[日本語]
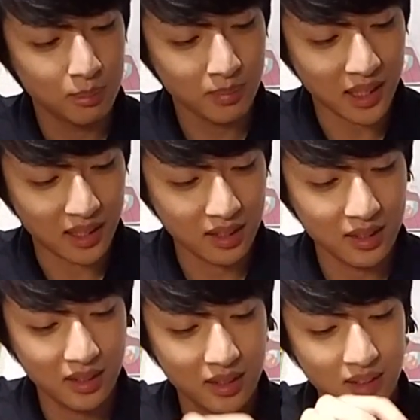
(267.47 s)
まあ、
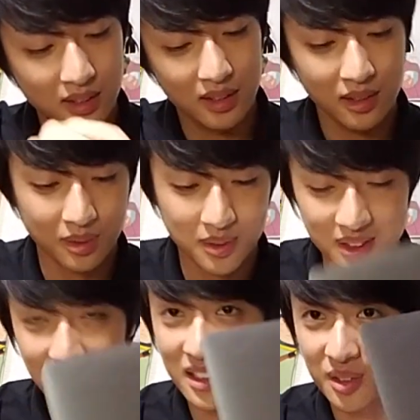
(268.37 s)
こい
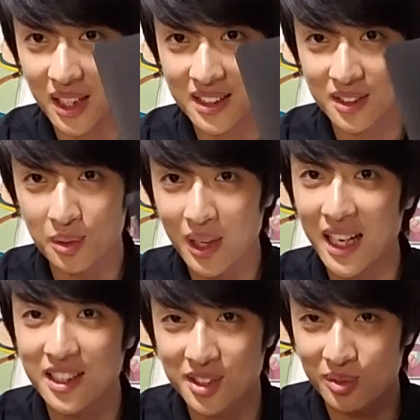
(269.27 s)
つがとりあえず動画
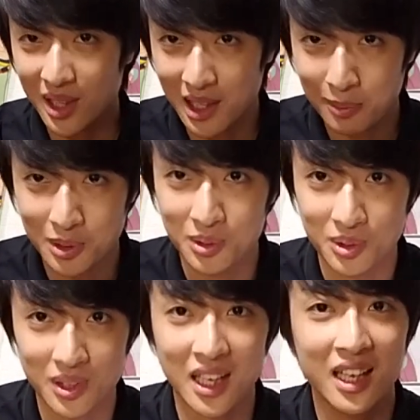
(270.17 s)
編集の要というこ
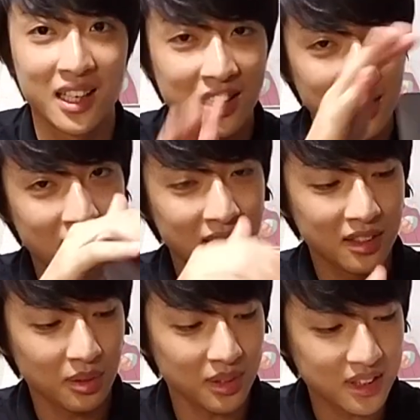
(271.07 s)
とで、
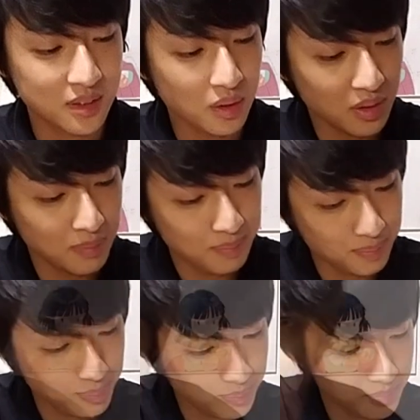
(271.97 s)
こいつと、
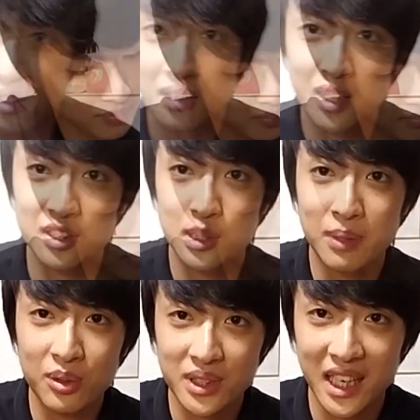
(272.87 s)
あと
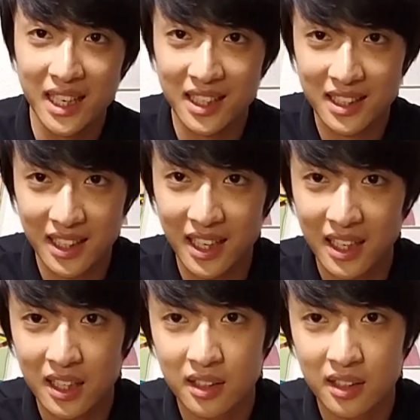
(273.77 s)
スマホ社会なんで、